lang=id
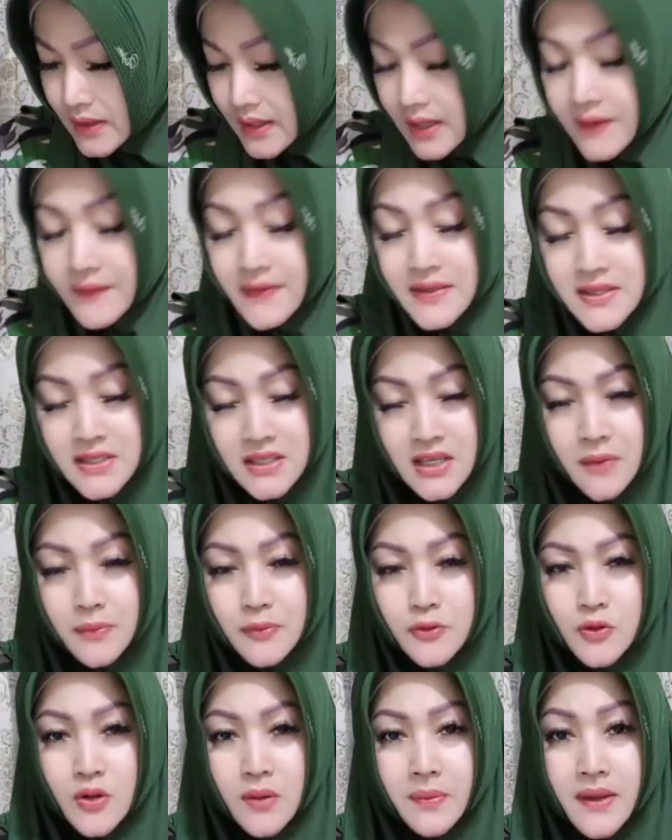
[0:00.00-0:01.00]
yang lewat
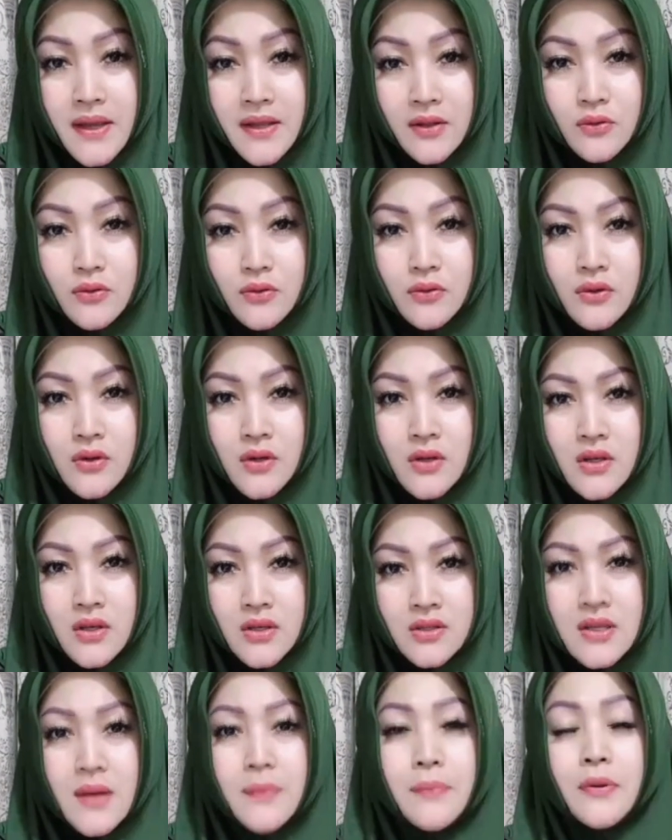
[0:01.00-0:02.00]
Singapura Surabaya itu
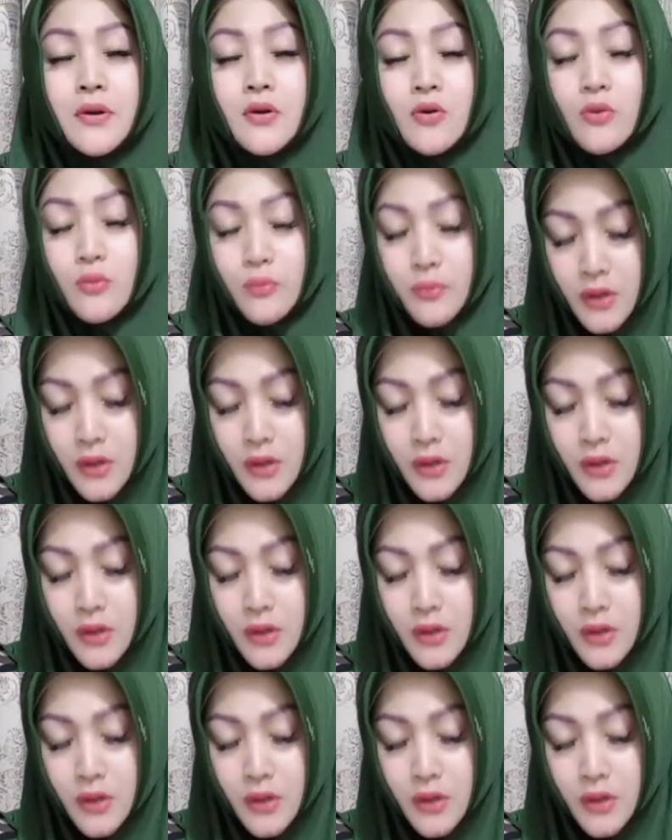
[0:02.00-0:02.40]
saya per,